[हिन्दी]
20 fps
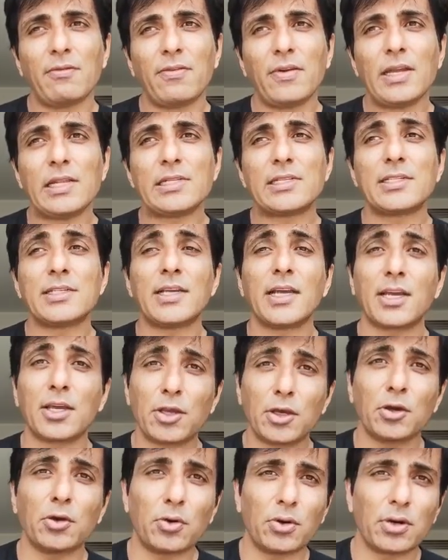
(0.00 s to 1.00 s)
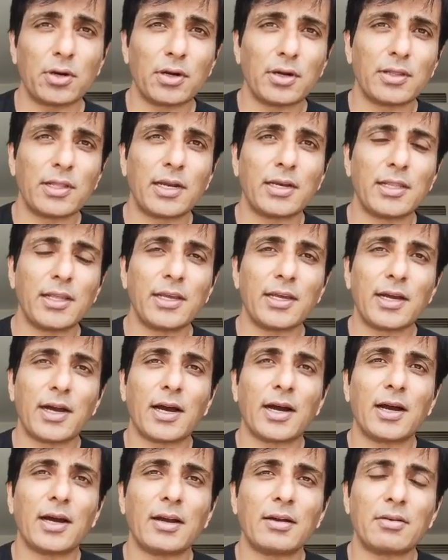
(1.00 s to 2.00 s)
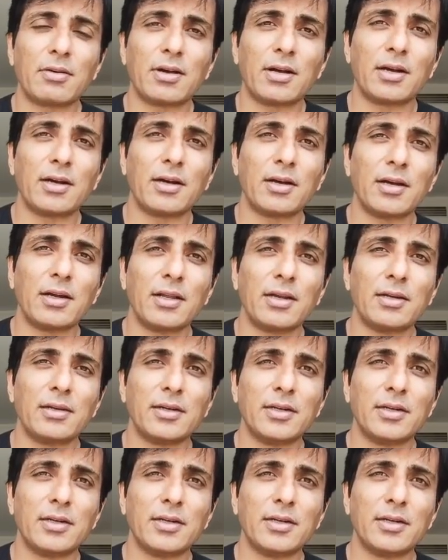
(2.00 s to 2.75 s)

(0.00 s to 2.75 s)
दे फील सिक्योर दैट दे आर